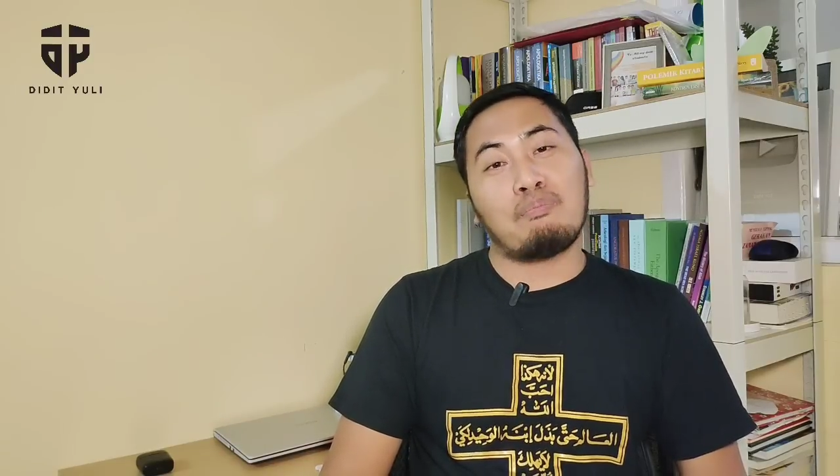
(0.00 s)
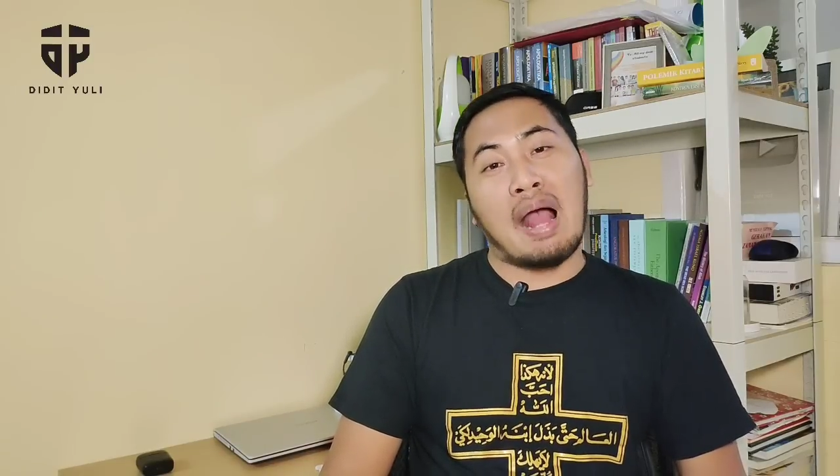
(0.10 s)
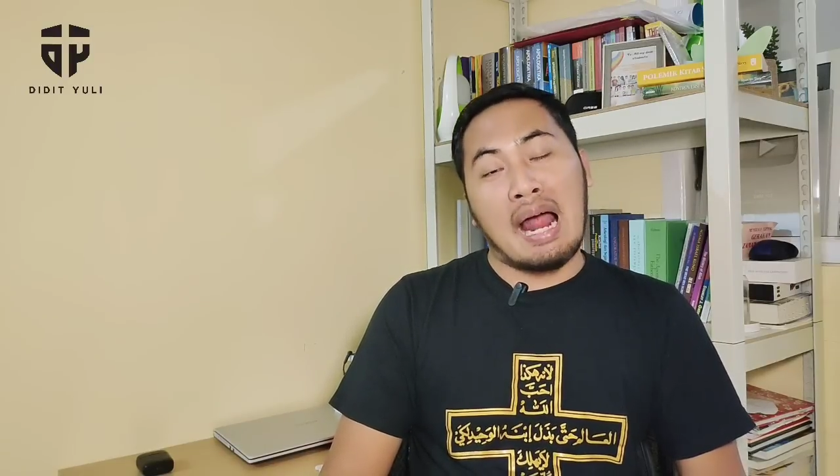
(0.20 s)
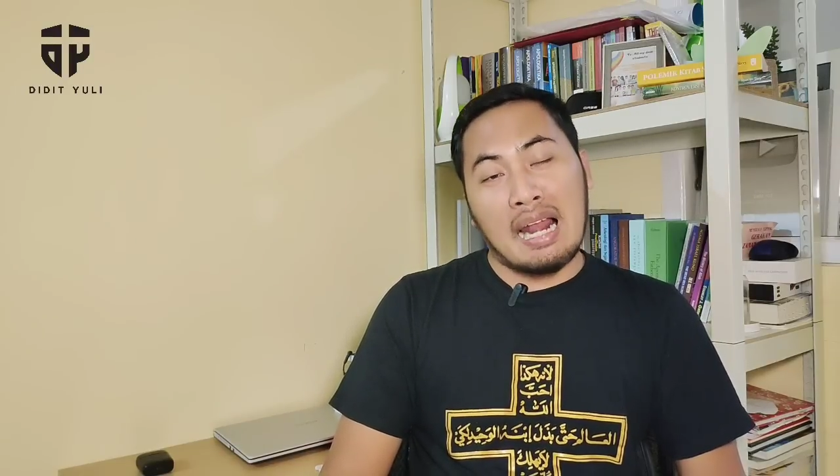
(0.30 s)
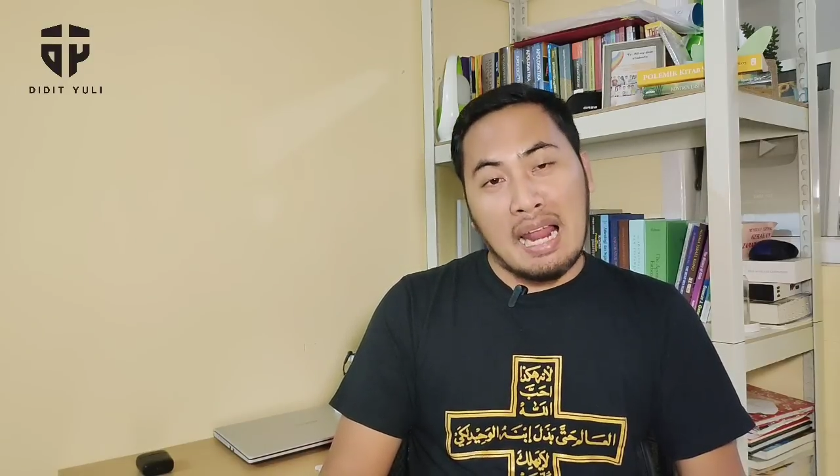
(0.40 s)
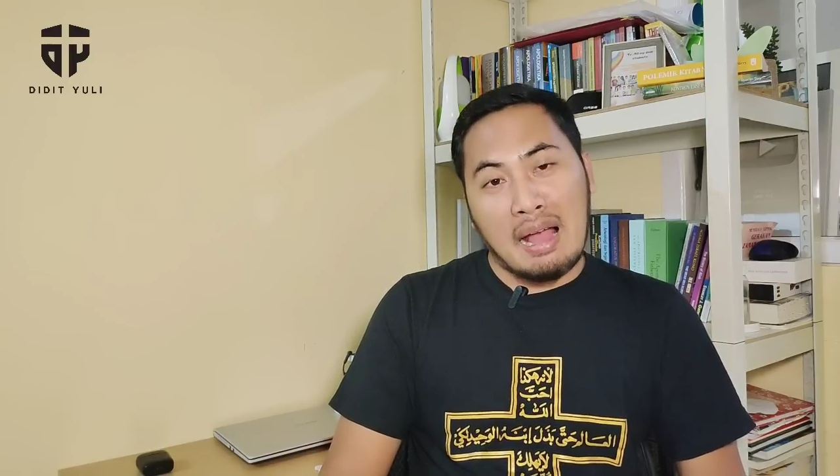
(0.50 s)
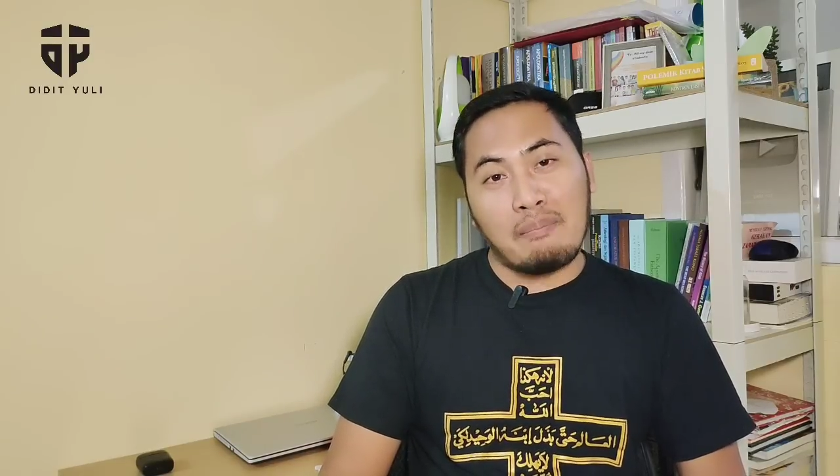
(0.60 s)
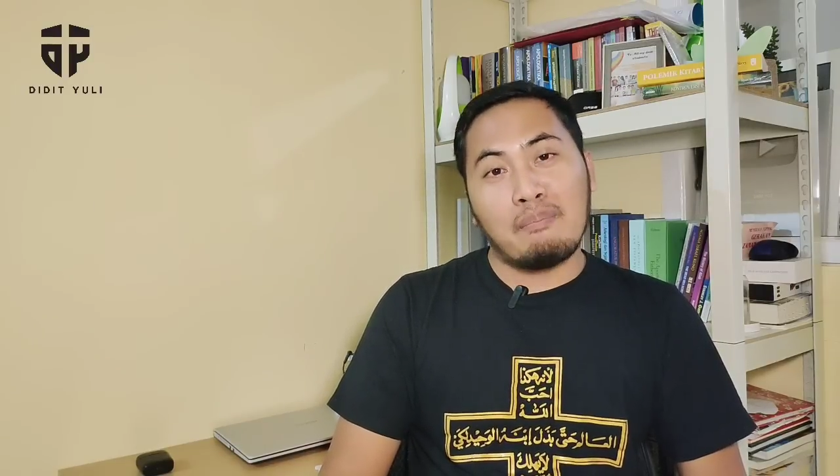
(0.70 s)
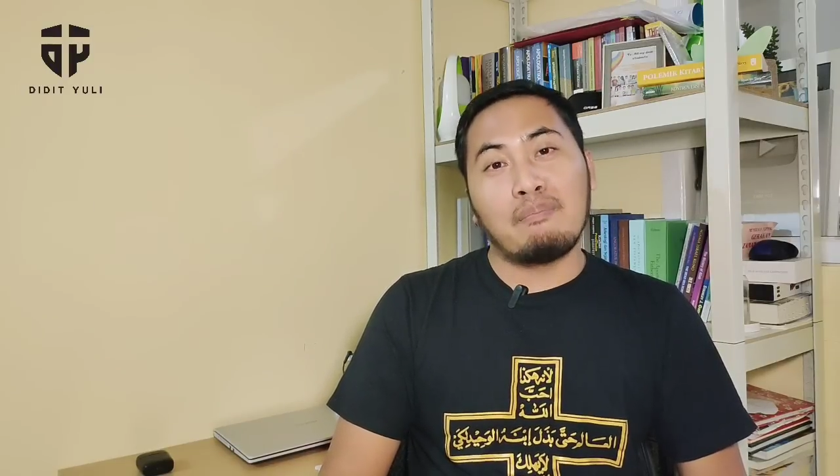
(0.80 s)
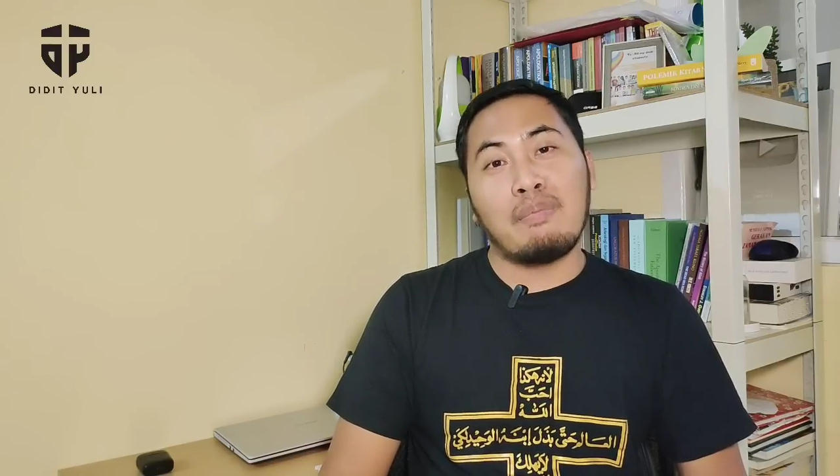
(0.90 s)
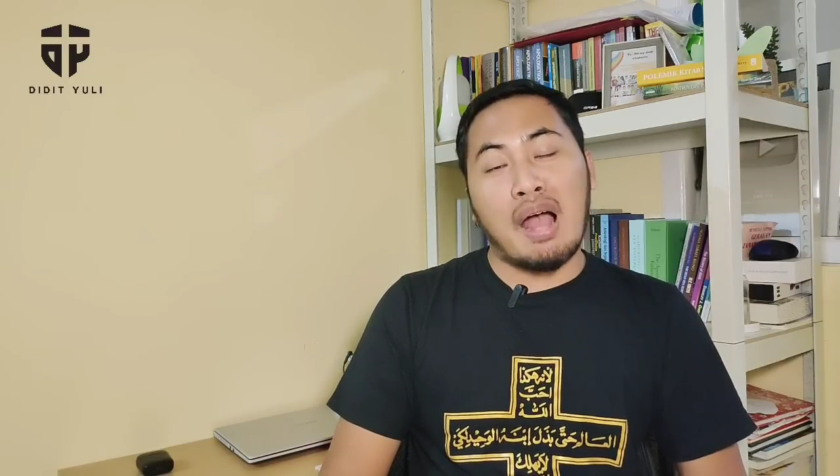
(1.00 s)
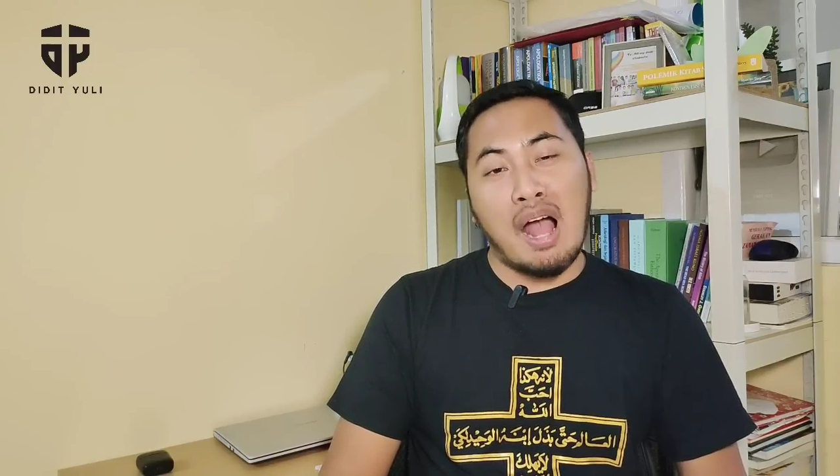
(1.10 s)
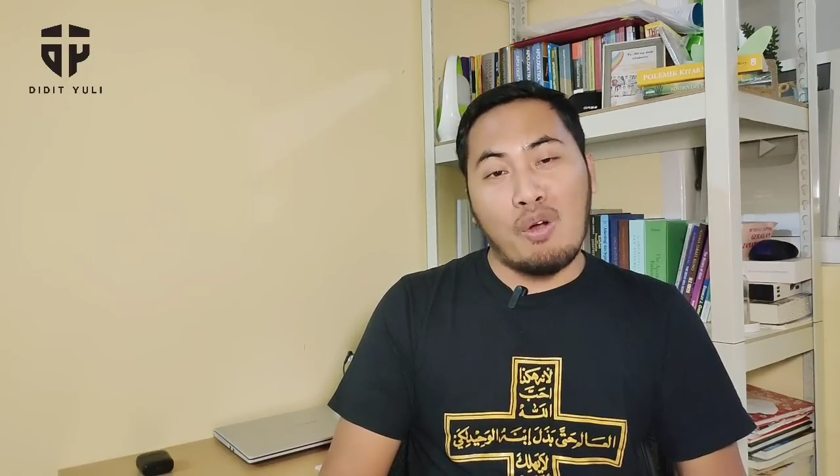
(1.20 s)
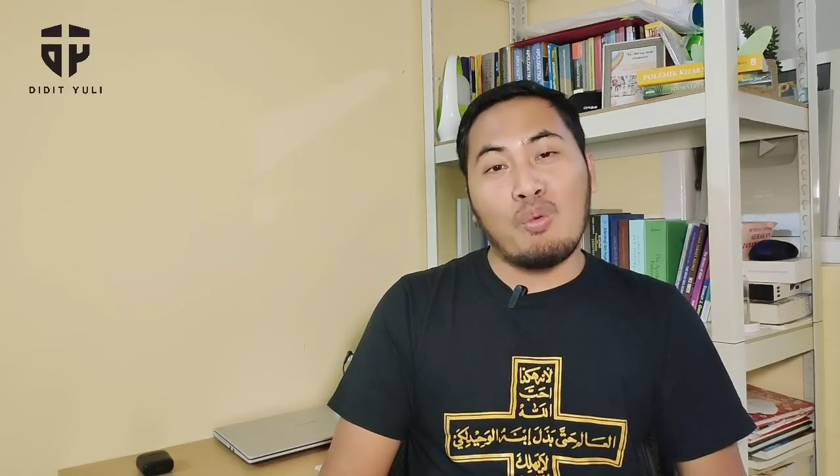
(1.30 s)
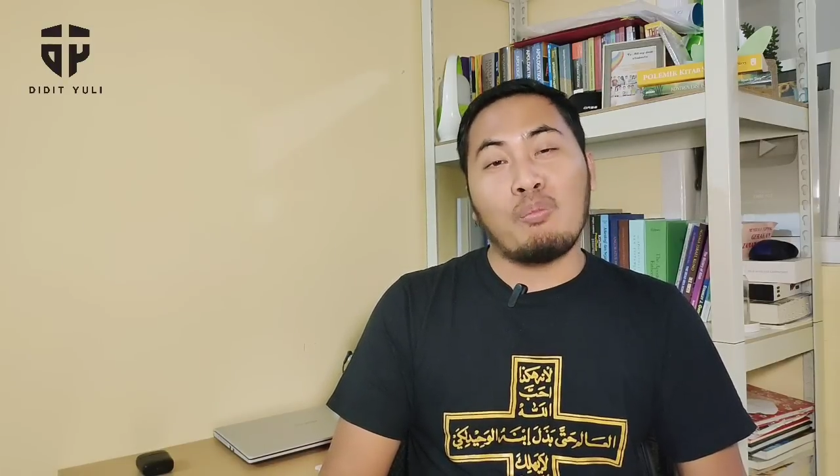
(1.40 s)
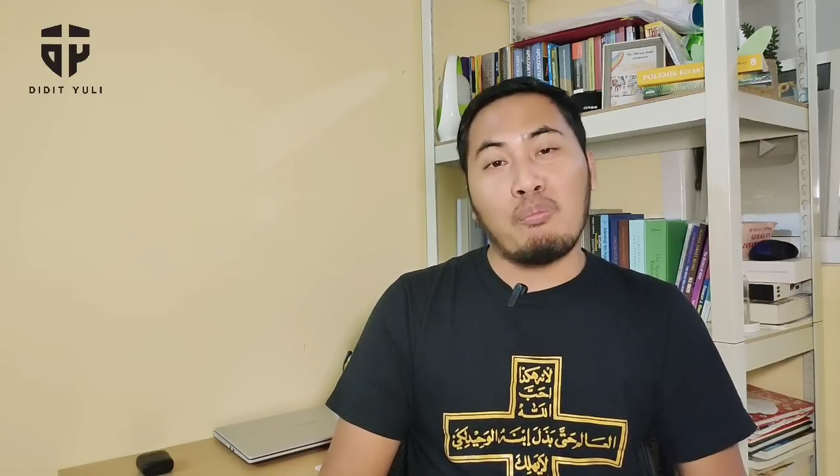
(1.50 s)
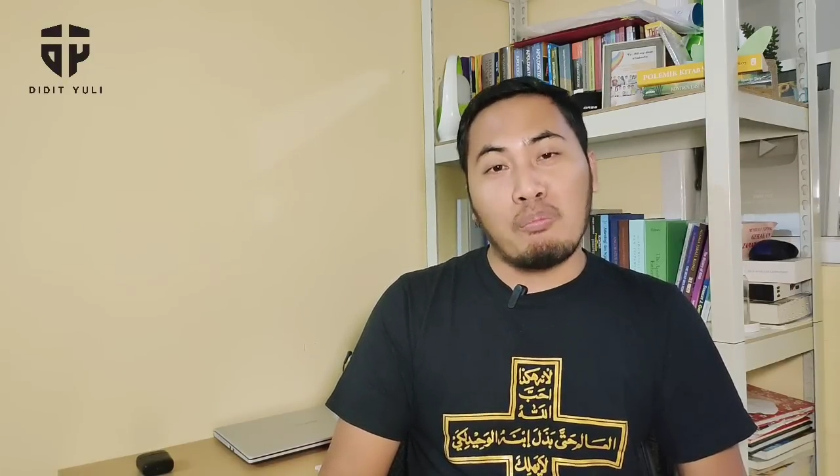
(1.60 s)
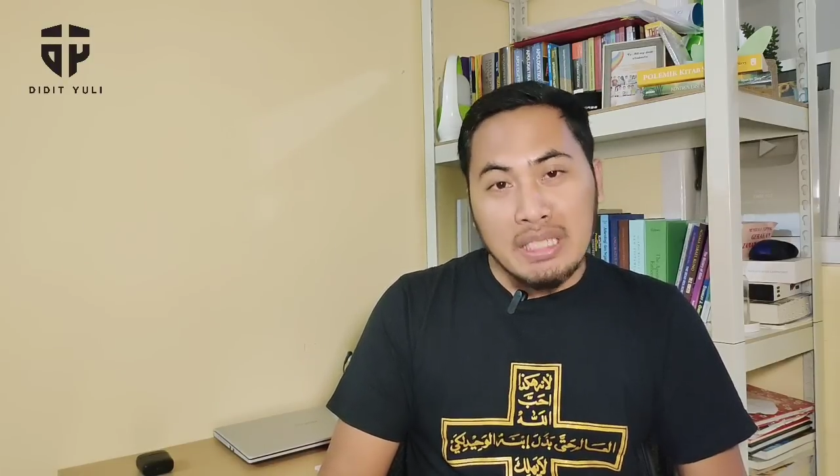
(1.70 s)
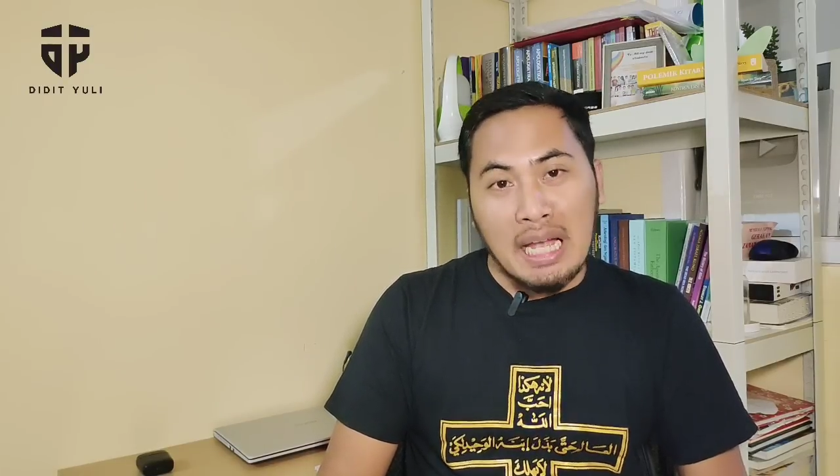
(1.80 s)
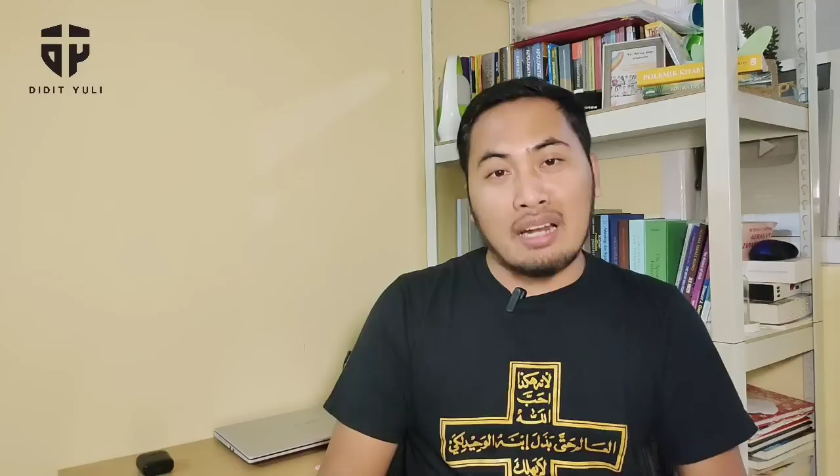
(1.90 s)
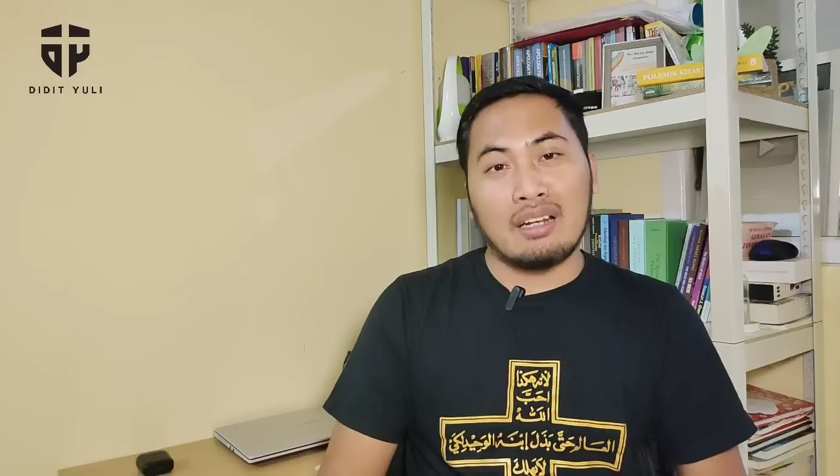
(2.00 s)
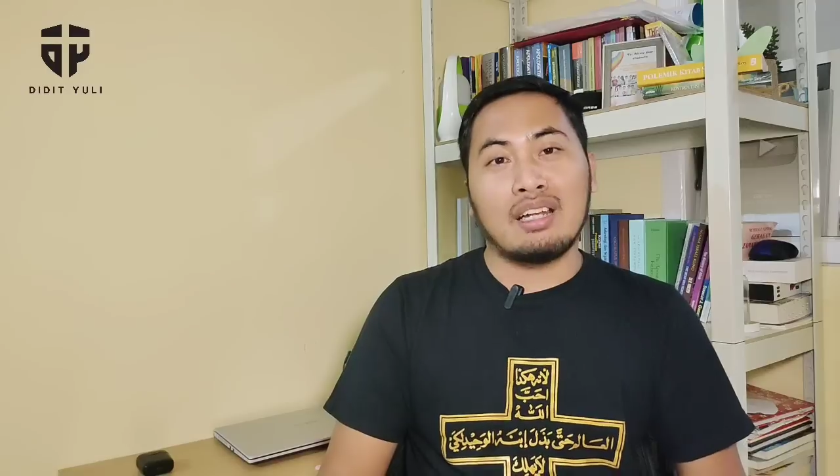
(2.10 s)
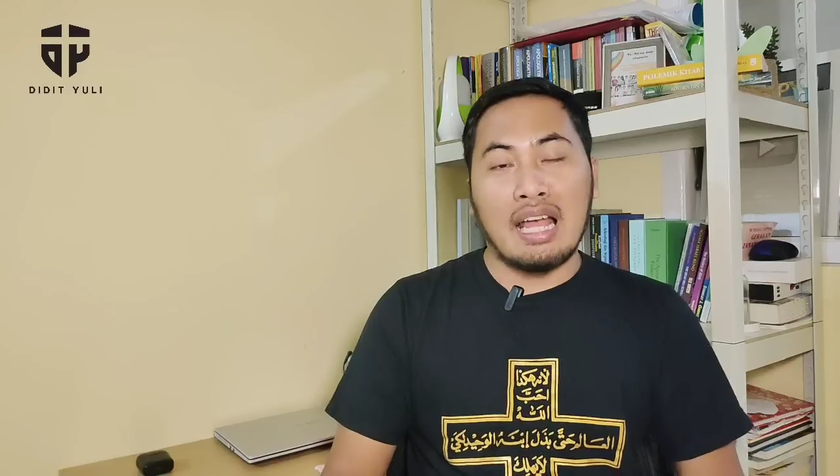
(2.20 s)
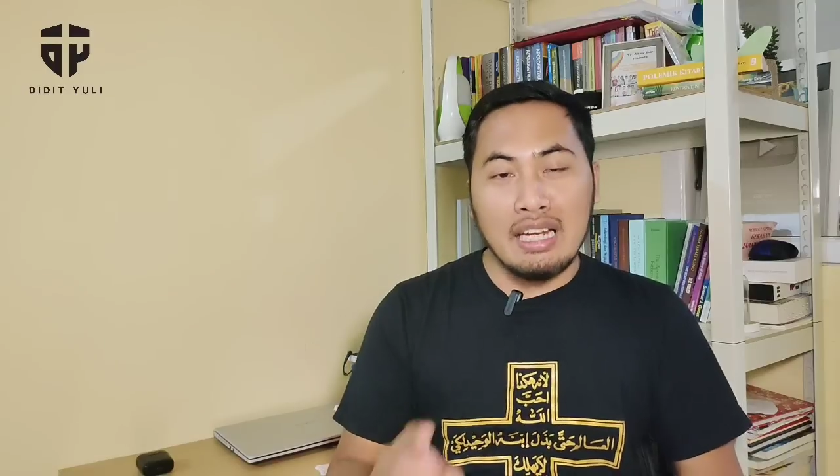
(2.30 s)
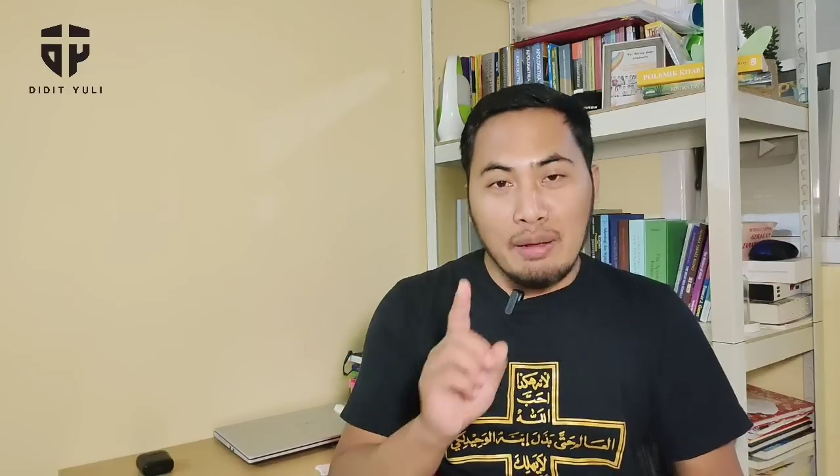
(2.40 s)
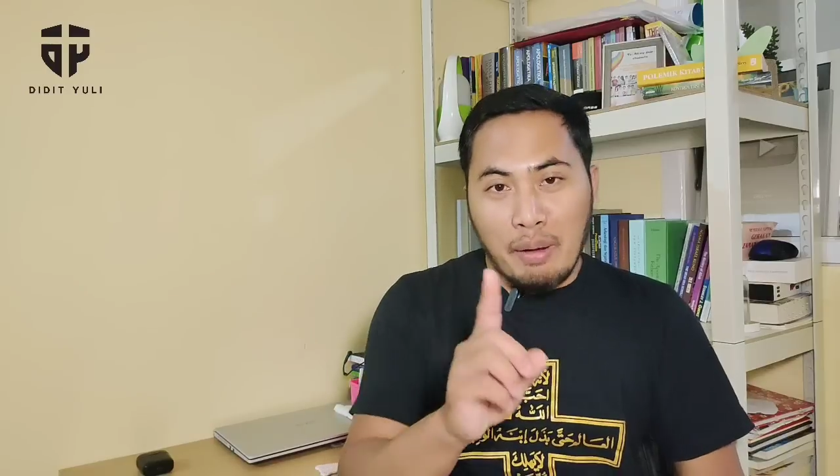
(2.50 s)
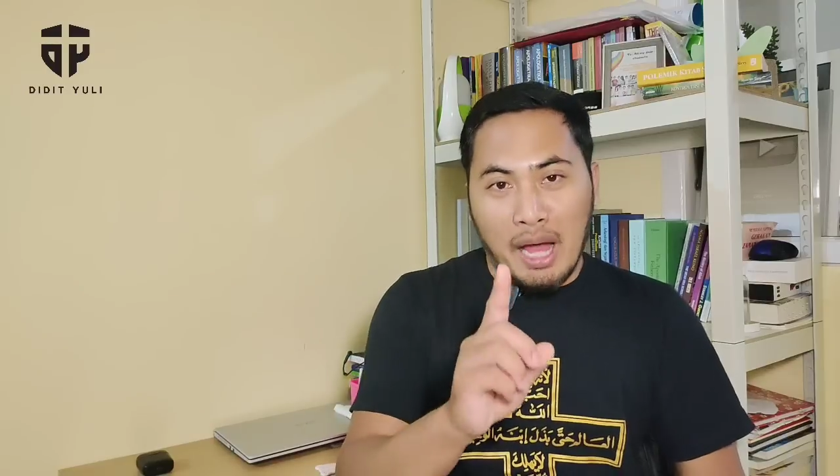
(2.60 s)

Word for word: pala bau menyan. Nah ini